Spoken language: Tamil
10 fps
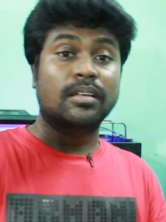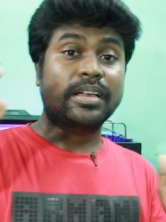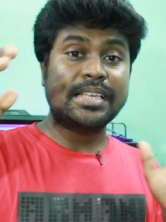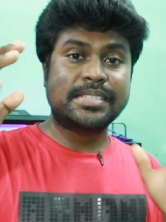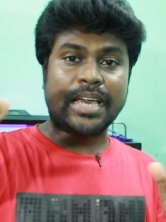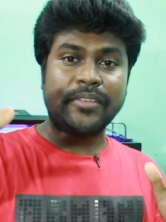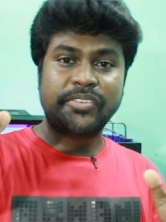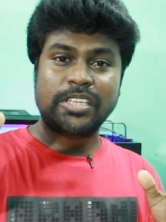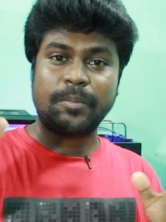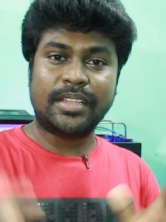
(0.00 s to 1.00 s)
காய் ஸ்டார்
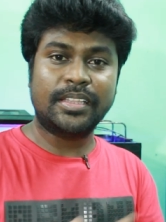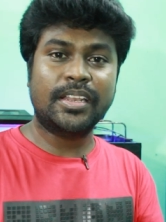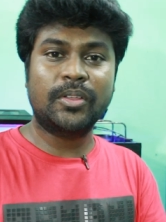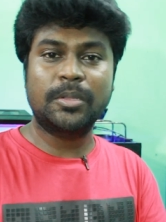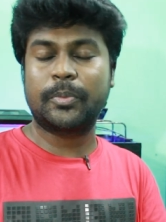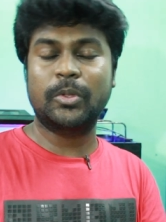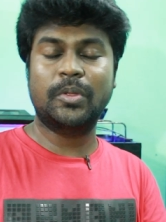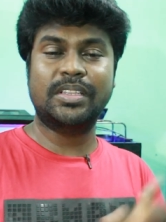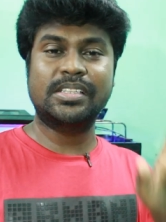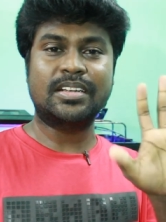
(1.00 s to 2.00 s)
ஃபிஷ்க்கு பார்த்தீங்கன்னா வந்து
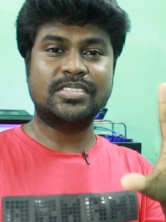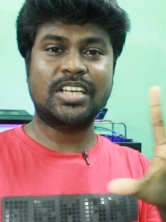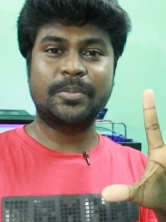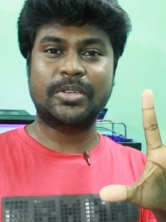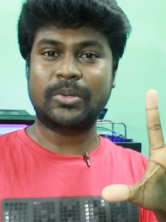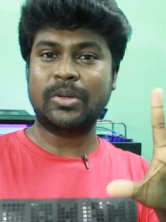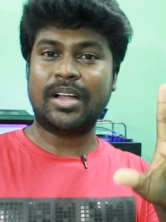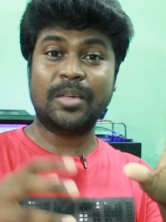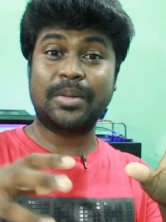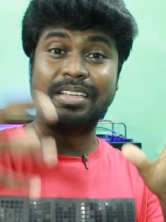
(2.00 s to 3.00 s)
பொதுவாக வந்து அஞ்சாமல் இருக்கும்
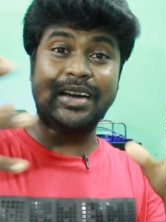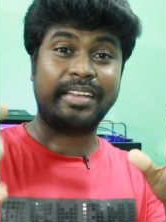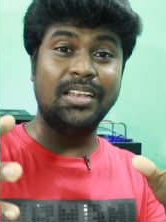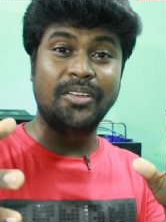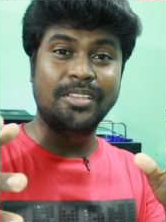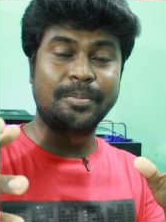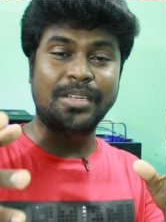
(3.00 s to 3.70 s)
ஆனால் பட் கடலில் வந்து